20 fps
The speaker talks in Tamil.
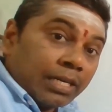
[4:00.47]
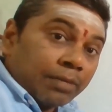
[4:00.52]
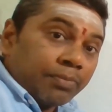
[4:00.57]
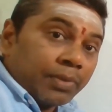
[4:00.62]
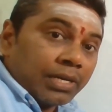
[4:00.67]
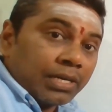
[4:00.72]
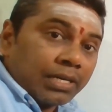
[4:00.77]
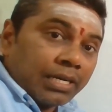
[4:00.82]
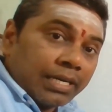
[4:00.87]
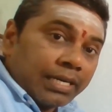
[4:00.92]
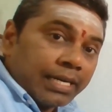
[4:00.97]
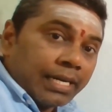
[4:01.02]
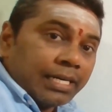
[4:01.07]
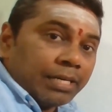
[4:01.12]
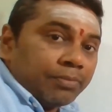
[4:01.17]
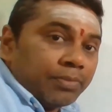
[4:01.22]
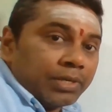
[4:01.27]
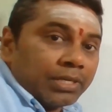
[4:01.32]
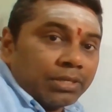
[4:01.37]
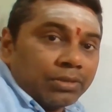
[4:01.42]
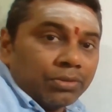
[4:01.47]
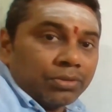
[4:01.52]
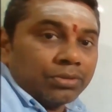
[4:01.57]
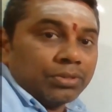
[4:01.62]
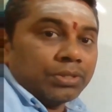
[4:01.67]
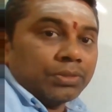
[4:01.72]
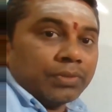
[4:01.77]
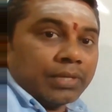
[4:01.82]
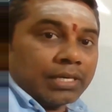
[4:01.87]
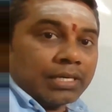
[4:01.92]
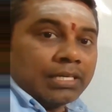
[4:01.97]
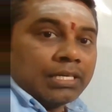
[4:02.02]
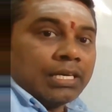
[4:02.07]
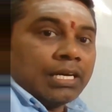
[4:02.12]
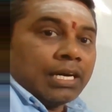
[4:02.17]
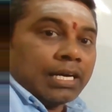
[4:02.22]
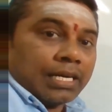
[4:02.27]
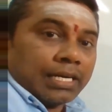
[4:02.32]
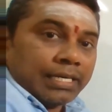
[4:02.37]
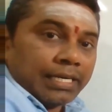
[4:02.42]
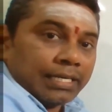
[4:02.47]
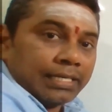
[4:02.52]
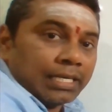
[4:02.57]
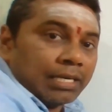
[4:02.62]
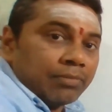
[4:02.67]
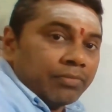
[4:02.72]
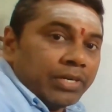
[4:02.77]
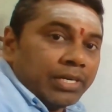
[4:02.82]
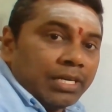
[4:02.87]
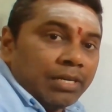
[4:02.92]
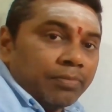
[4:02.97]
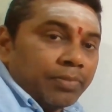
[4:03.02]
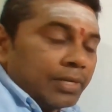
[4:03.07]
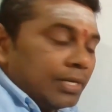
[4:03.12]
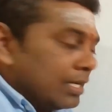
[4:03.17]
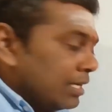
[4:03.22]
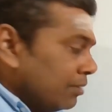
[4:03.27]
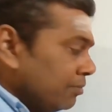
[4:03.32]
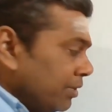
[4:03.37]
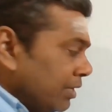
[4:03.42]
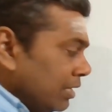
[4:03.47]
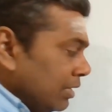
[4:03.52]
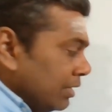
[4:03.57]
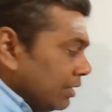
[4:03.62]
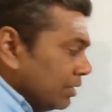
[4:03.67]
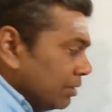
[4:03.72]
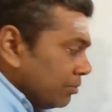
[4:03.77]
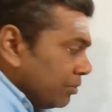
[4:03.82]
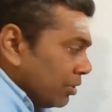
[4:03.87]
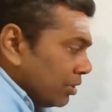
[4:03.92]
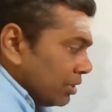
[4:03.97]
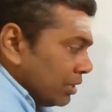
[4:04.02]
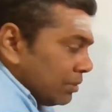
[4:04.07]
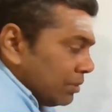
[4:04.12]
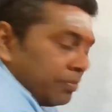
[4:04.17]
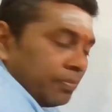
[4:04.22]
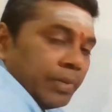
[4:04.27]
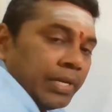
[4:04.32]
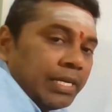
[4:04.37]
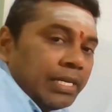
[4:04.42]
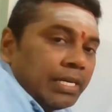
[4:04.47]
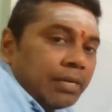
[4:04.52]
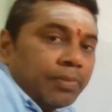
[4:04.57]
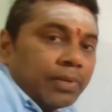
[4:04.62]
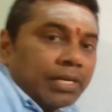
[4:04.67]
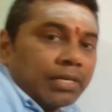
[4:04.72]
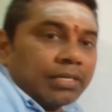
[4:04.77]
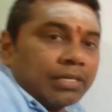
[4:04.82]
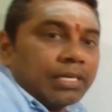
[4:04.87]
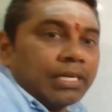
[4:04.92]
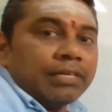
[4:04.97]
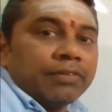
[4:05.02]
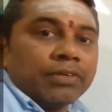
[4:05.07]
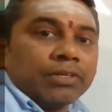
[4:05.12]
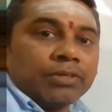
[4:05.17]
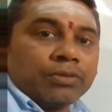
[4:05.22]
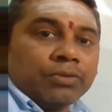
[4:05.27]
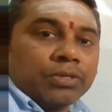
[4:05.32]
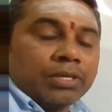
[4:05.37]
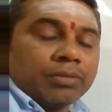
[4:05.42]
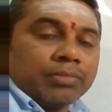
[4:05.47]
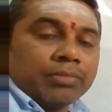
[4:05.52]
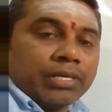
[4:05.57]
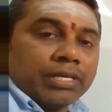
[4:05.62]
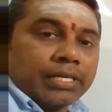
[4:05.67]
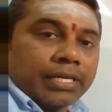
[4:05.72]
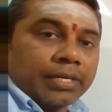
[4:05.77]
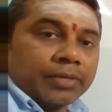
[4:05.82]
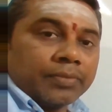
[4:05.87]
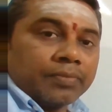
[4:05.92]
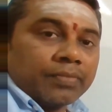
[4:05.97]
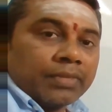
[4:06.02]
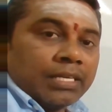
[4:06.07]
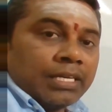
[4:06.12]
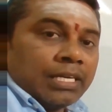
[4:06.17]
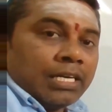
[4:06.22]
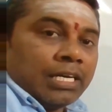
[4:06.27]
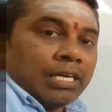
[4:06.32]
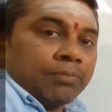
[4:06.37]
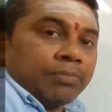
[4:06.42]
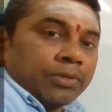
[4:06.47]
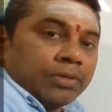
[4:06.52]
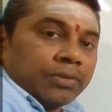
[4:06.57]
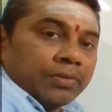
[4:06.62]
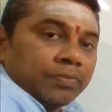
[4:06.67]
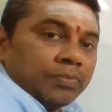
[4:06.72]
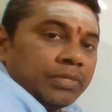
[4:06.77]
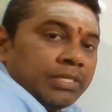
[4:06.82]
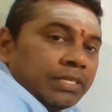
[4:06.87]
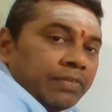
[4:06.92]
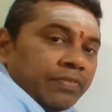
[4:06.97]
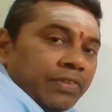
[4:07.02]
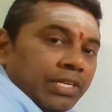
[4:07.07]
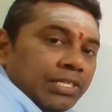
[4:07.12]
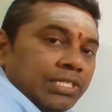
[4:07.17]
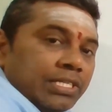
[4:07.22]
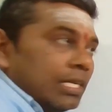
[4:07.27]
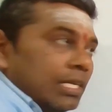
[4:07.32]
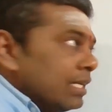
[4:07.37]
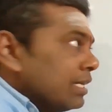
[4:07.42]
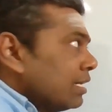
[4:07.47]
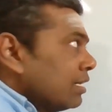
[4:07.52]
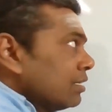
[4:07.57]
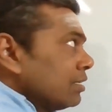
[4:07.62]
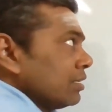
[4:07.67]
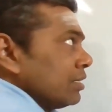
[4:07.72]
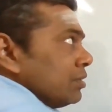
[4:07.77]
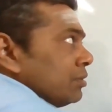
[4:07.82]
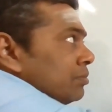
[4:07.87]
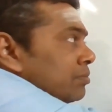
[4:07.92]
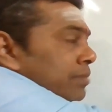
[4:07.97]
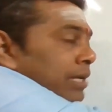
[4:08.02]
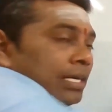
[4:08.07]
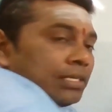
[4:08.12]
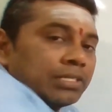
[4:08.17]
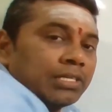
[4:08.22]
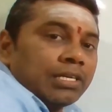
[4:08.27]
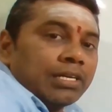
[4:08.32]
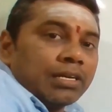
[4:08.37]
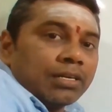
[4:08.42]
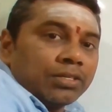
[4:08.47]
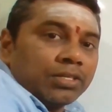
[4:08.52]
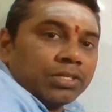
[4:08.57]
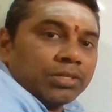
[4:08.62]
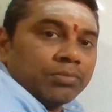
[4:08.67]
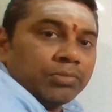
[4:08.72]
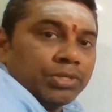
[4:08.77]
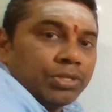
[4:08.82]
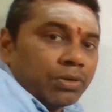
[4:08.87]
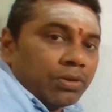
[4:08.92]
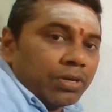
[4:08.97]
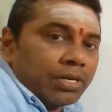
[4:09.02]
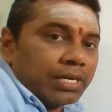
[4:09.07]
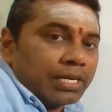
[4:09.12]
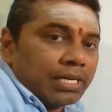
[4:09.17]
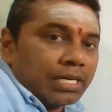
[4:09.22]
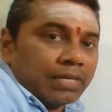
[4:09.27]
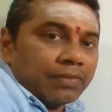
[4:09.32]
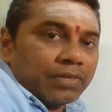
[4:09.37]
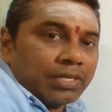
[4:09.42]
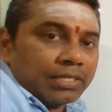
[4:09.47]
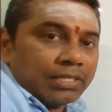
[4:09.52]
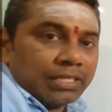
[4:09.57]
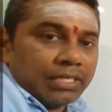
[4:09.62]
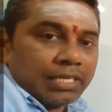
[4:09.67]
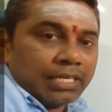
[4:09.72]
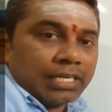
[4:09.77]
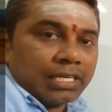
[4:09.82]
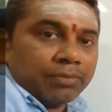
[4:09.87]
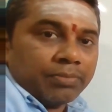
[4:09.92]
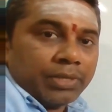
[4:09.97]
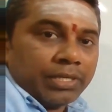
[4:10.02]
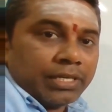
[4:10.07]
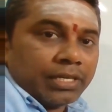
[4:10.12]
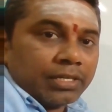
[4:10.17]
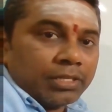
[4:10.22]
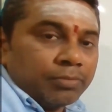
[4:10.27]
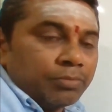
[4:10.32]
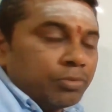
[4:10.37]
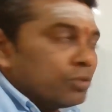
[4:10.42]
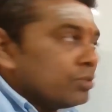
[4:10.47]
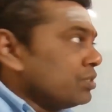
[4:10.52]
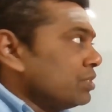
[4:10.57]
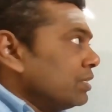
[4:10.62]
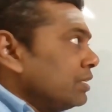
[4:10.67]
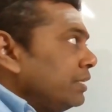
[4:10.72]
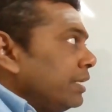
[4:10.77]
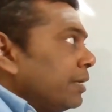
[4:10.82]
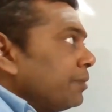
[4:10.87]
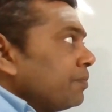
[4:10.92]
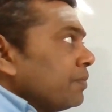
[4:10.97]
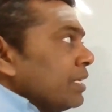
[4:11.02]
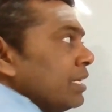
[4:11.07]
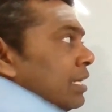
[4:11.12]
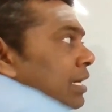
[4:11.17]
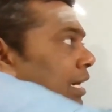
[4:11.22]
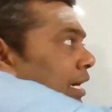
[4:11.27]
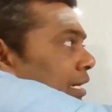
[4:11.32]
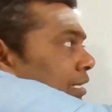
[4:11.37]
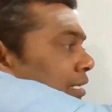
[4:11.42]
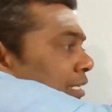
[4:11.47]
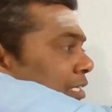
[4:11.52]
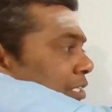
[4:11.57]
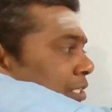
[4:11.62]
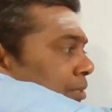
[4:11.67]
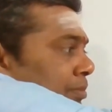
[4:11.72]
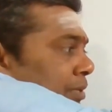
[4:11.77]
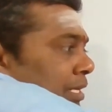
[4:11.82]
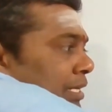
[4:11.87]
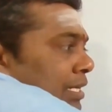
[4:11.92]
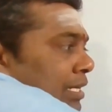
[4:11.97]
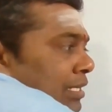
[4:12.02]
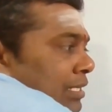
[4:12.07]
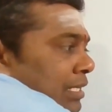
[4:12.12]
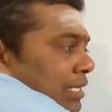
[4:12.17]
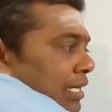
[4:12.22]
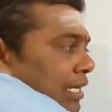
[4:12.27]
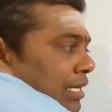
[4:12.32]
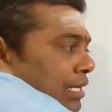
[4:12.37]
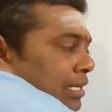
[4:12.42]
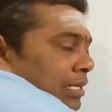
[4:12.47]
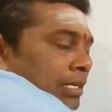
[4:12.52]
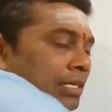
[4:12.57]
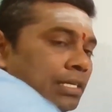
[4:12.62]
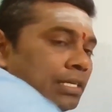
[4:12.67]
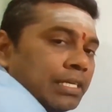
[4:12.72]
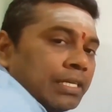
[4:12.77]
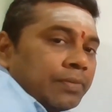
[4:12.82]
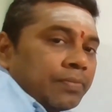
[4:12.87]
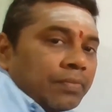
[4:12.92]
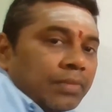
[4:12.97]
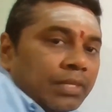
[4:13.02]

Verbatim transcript: நட்பலன்களை கண்டிப்பாக கொடுத்துருவார் ஆனா எட்டாம் வீட்லயும் பன்னெண்டாம் வீட்டிலும் இருக்கும் பொழுது பெரிய பலன்களை இவர் கொடுக்க மாட்டார் அப்போ இங்க விருச்சிக லக்னத்துக்கும் மேஷ லக்னத்துக்கும் யோகராக விளங்குகிறார் அப்படிங்கிறத புரிஞ்சுக்குங்க அடுத்து ரிஷப லக்னத்துக்காரர்களுக்கு